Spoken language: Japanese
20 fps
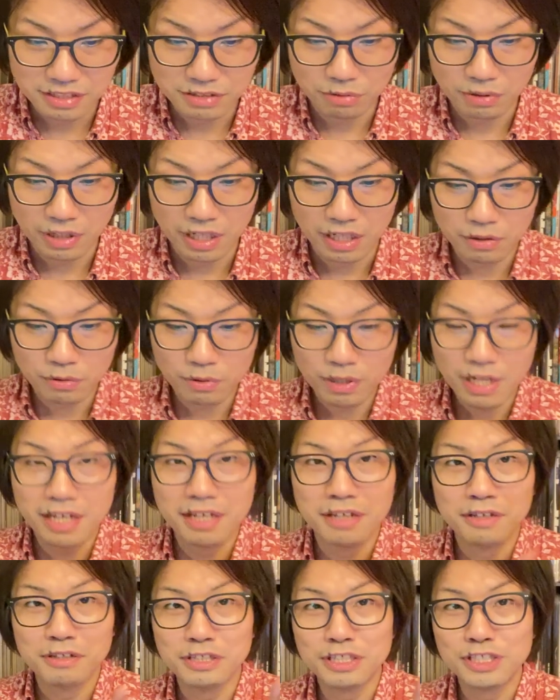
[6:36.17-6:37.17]
とか、こ
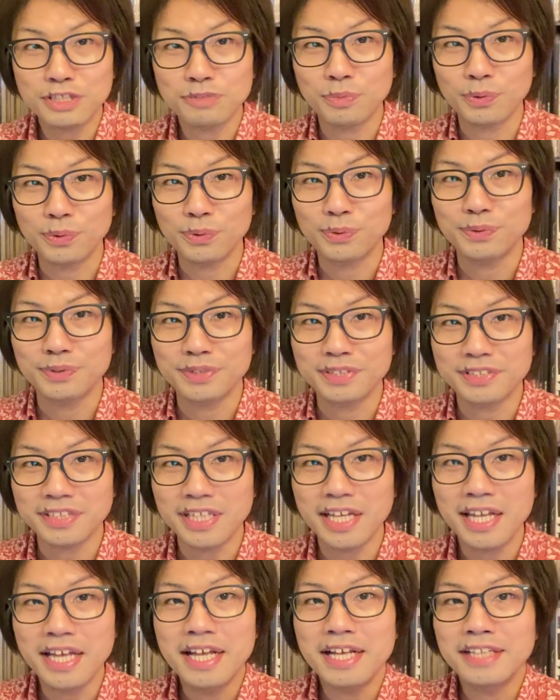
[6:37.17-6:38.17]
れいつものルールです
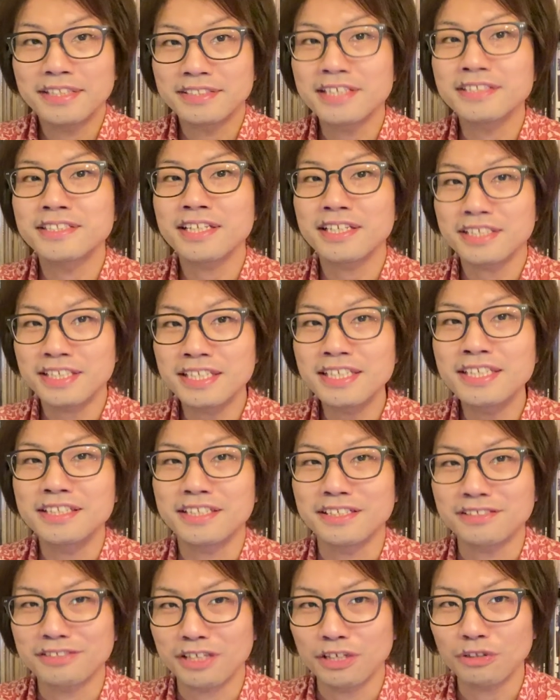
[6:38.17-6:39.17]
ね。全然いい
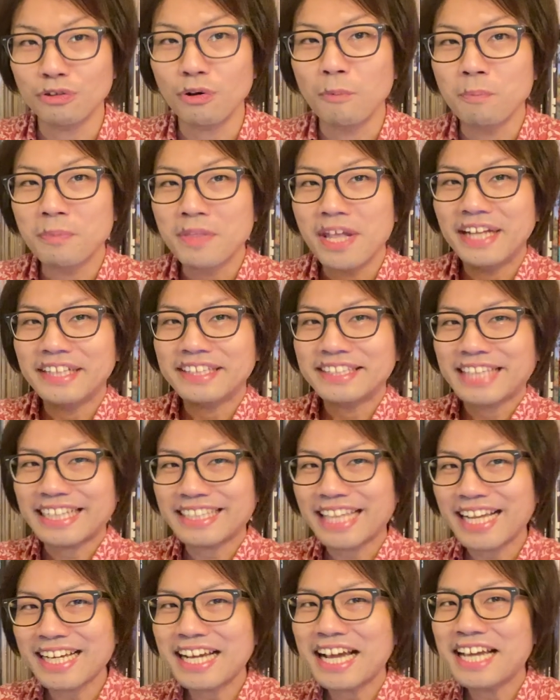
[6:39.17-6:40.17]
んですけど、
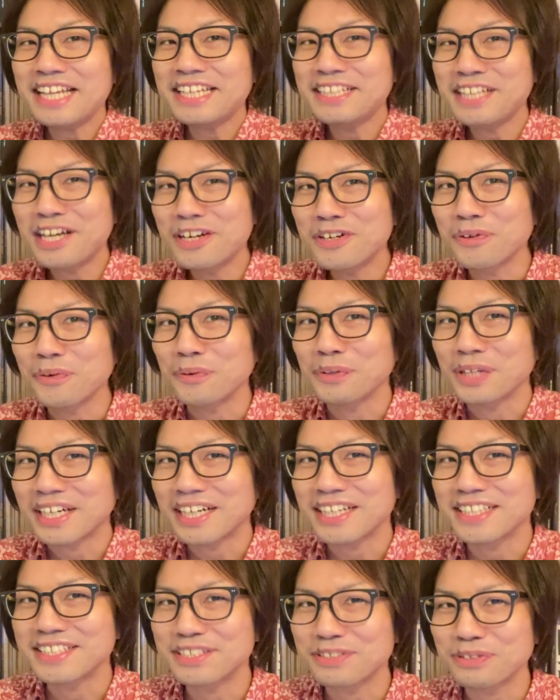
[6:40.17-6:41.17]
戦いになるような
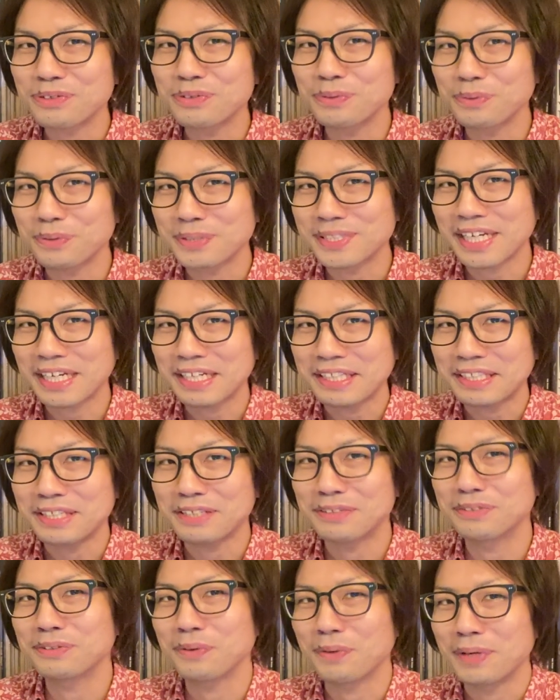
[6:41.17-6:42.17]
感じというのを避けて
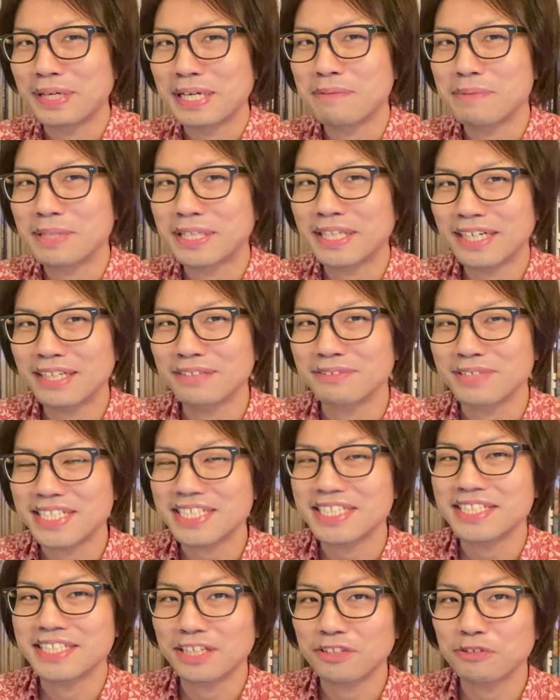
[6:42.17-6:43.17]
いくのを選べたら
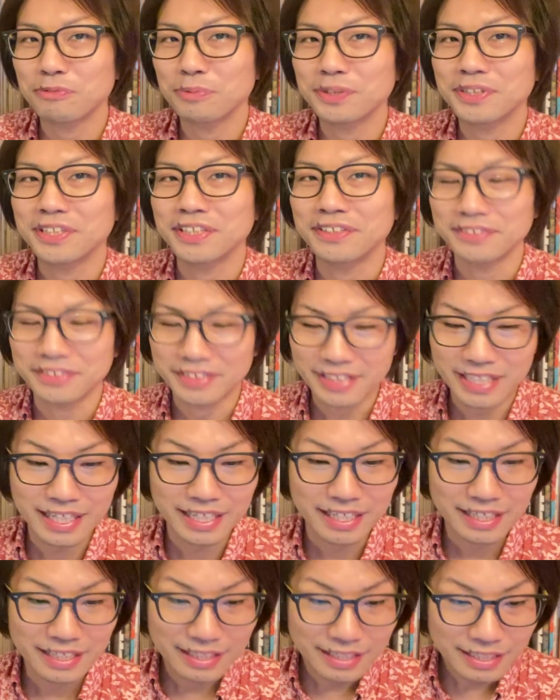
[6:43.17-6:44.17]
嬉しいなと思っているん
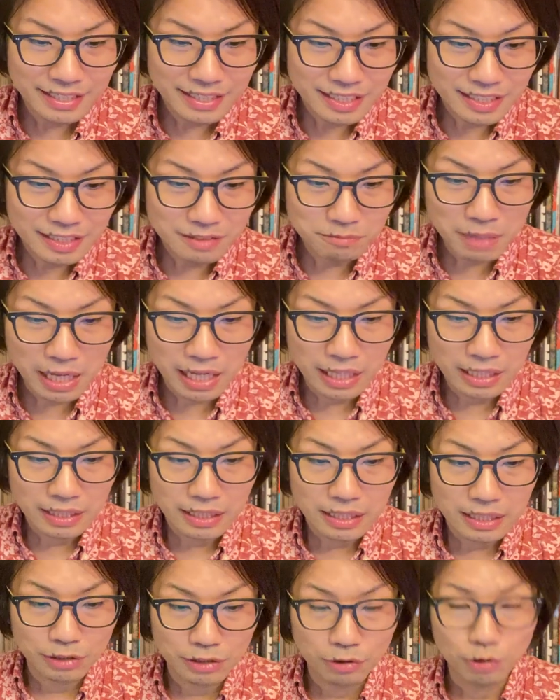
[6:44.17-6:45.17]
で、ま
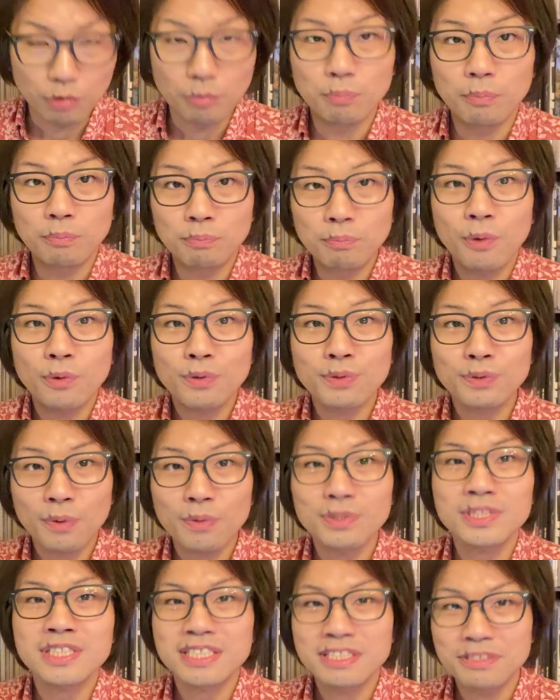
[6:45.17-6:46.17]
あ、あの僕
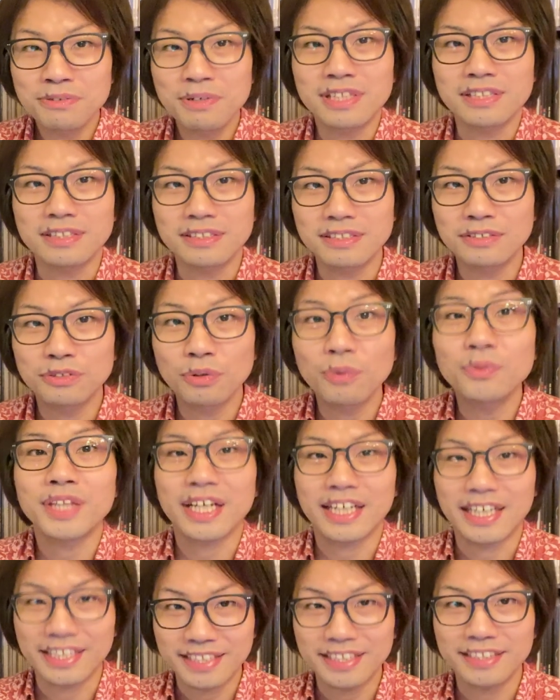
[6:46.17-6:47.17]
個人のはどん
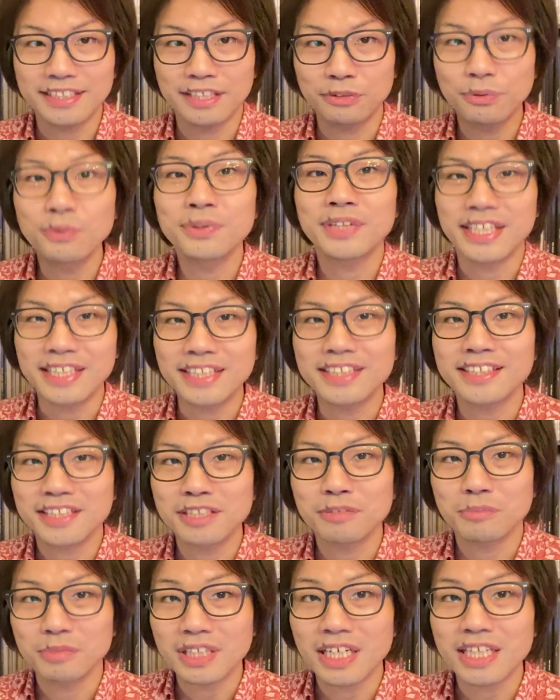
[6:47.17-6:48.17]
な書き方、どんな言い
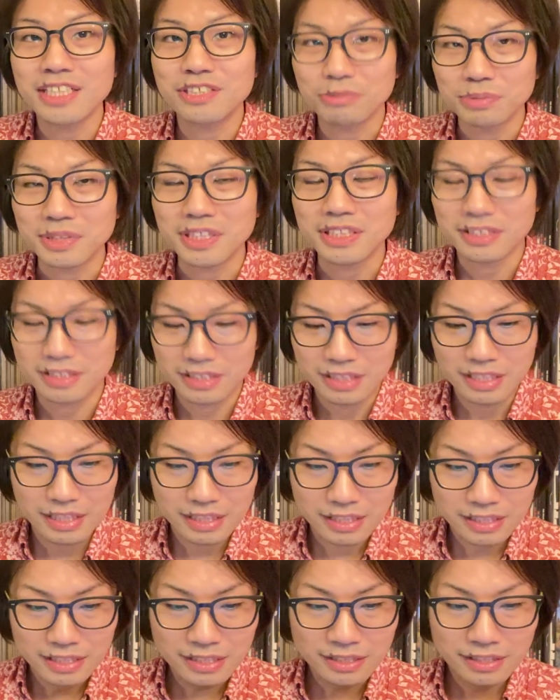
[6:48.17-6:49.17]
方でも大丈夫です。
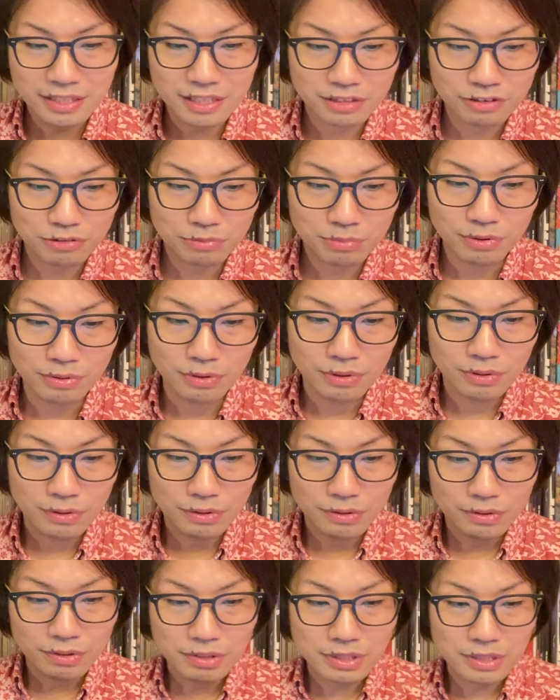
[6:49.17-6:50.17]
ですけれども、
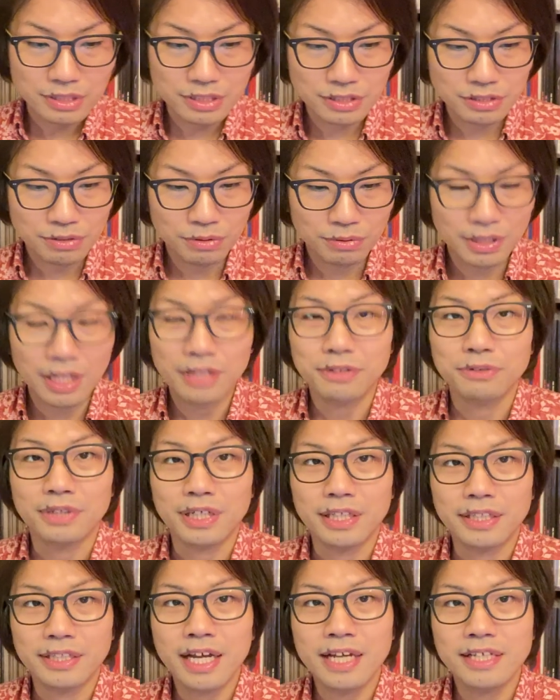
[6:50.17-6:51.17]
一応なんていう
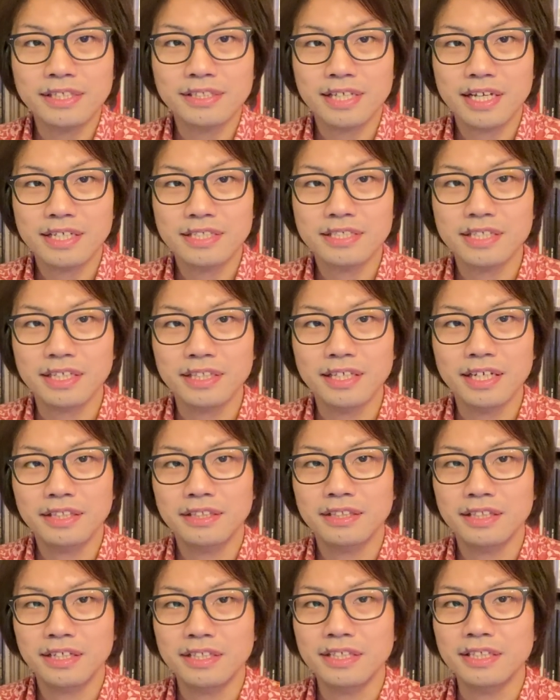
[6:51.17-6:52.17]
か第三者で
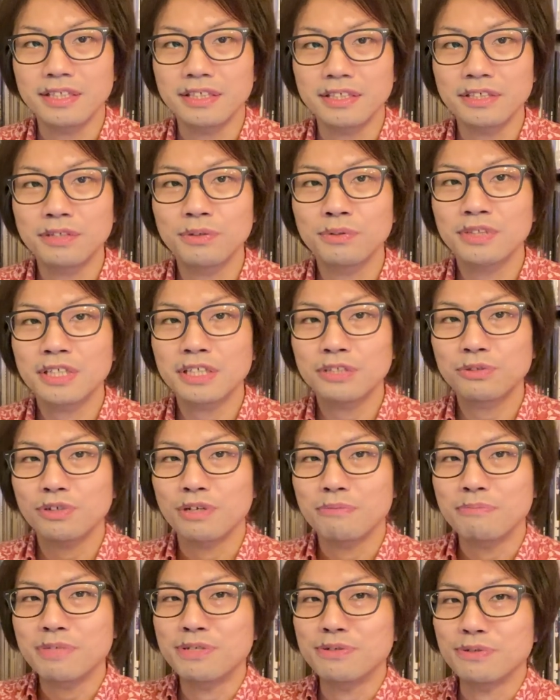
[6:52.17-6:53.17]
あったり、いろんな人
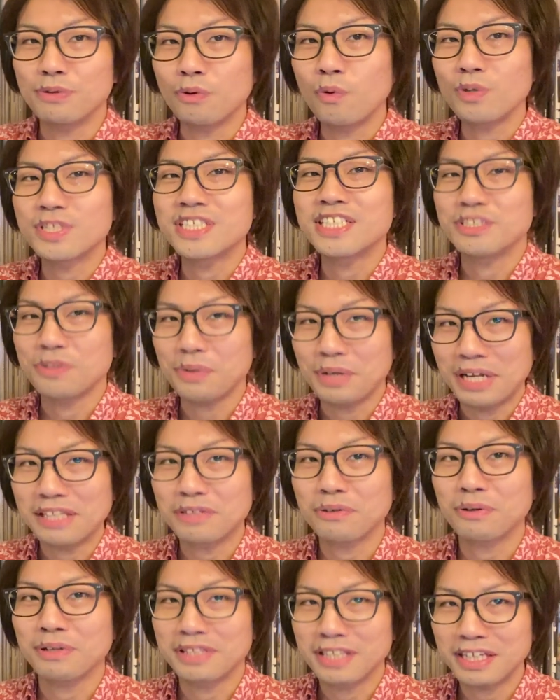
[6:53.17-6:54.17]
が見る個人のや
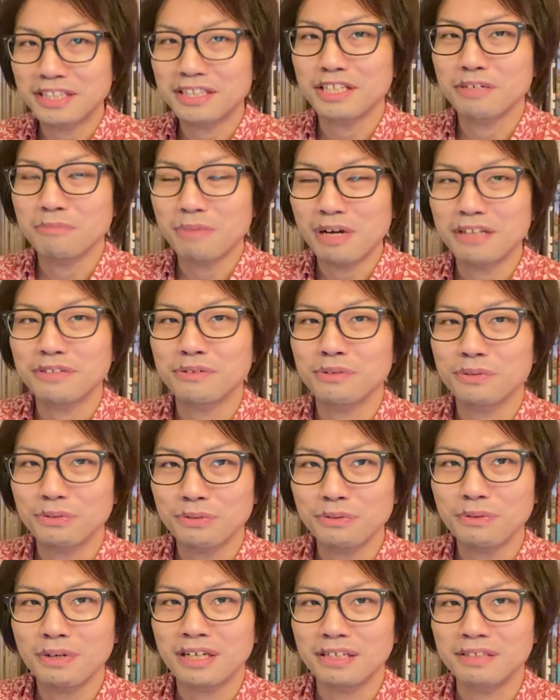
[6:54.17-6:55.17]
り取りになっている場合とい
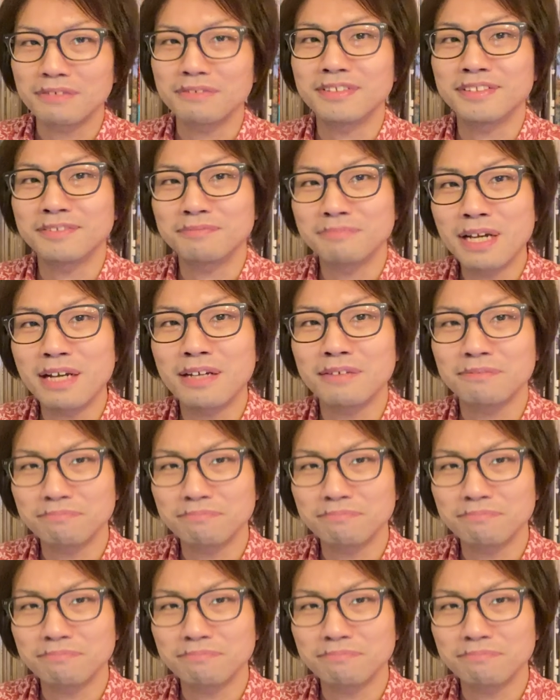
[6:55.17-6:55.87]
うのは、まあ